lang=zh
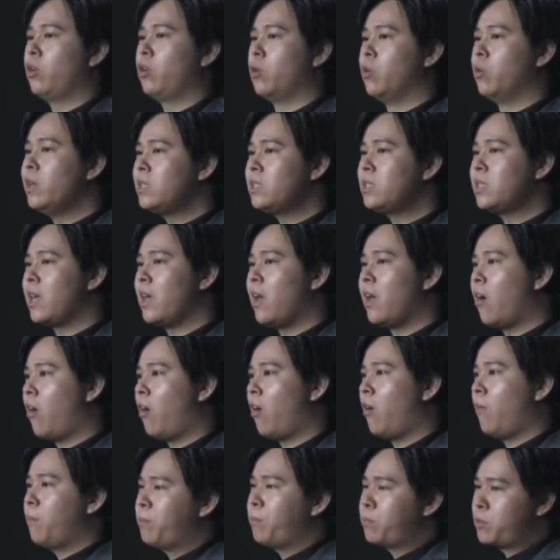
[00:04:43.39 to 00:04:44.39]
有一些
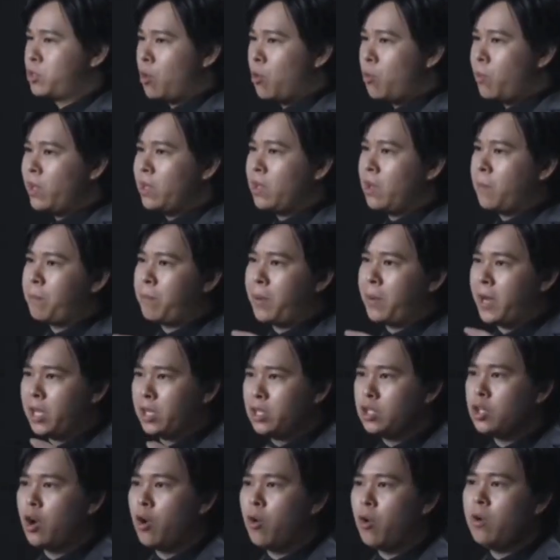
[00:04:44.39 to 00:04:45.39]
哦，周围的朋
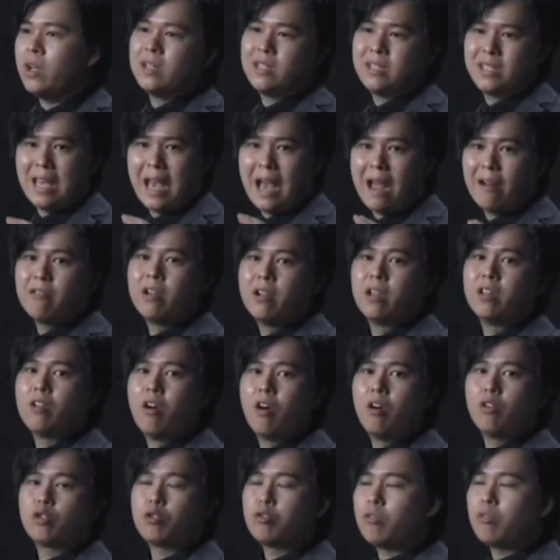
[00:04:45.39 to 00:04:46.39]
友、家人
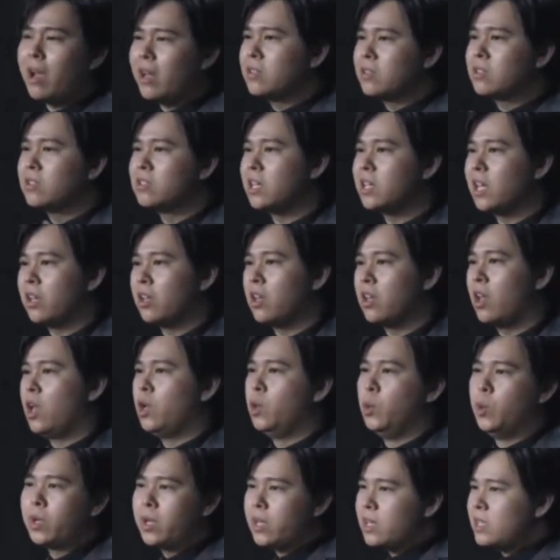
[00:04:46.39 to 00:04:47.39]
哦，突然之间
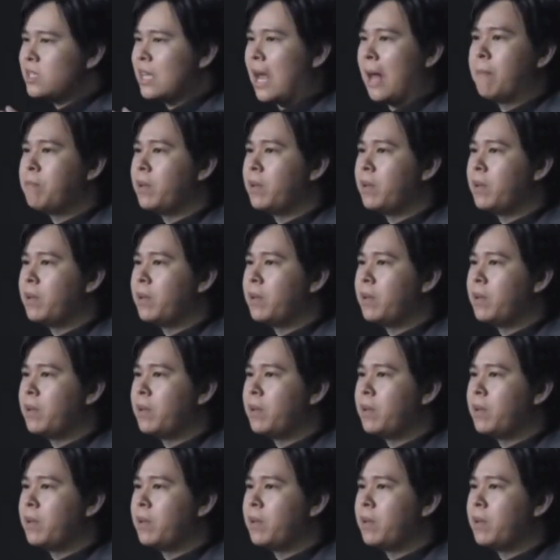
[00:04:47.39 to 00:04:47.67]
有一个产